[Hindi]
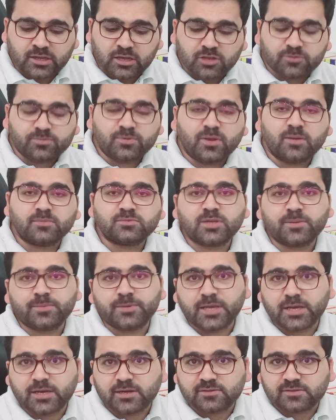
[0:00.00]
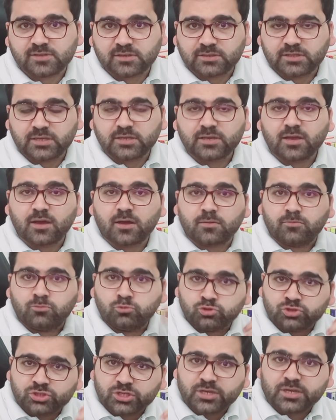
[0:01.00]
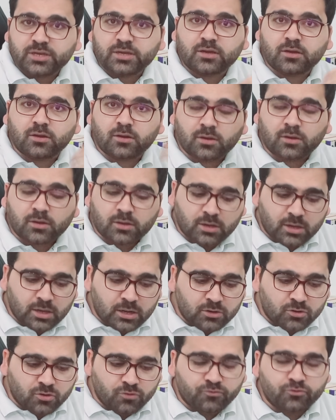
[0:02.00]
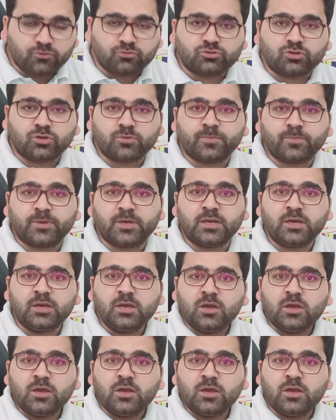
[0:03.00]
इसमें हम सब ये कर सकते हैं कि अगर मुझे कल को फ्यूचर में